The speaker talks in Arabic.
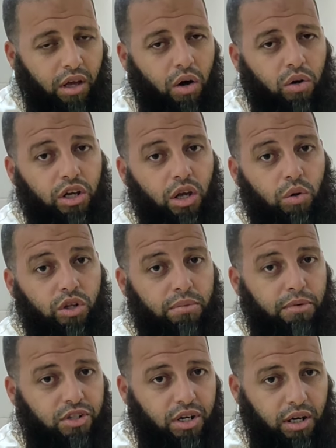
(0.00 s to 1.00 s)
ولا كيولي عندك
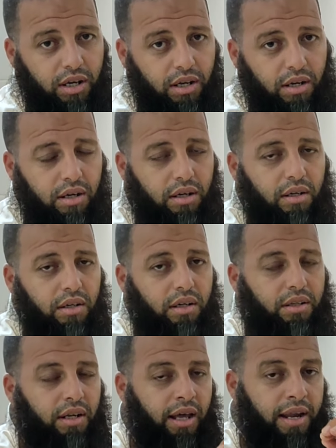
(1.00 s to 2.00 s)
مشاكل
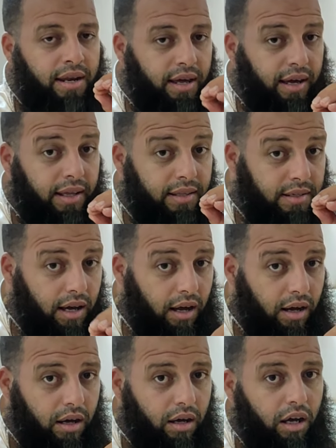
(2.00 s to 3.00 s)
ديال انك انت
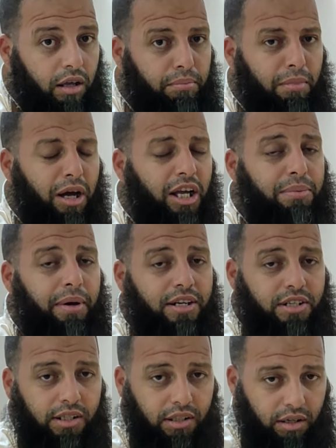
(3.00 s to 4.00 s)
ما
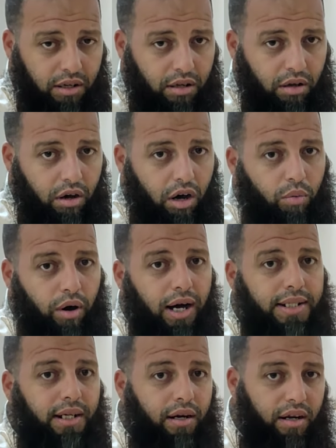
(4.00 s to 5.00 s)
كتبقاش عندك
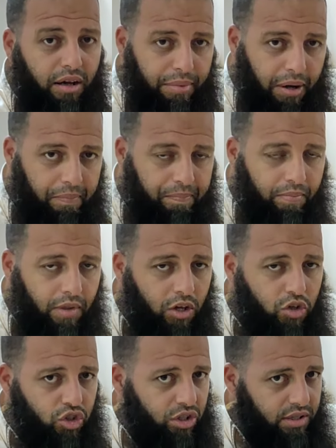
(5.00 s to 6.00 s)
واحد الرغبه
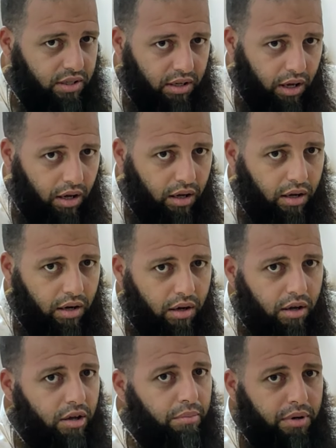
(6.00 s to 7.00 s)
جنسيه
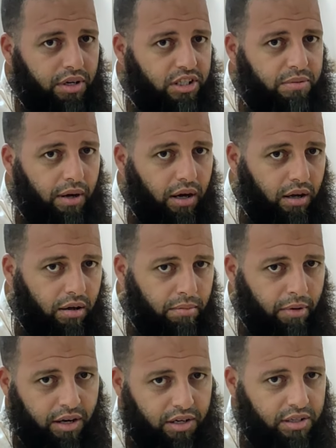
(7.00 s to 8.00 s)
بالنسبه
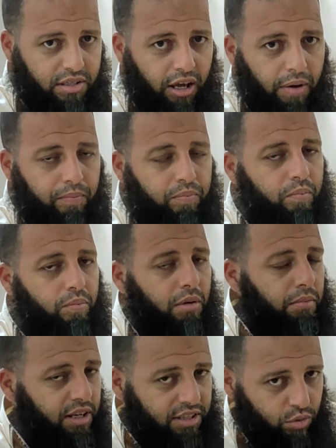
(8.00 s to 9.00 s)
مع النساء
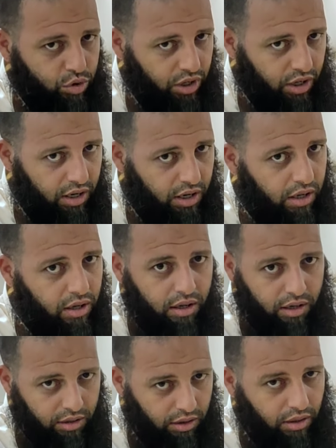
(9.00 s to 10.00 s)
مع الزوجه ديالك
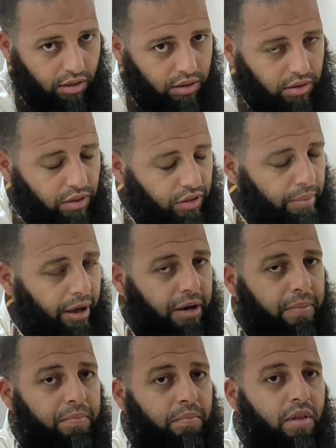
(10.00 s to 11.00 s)
طبعا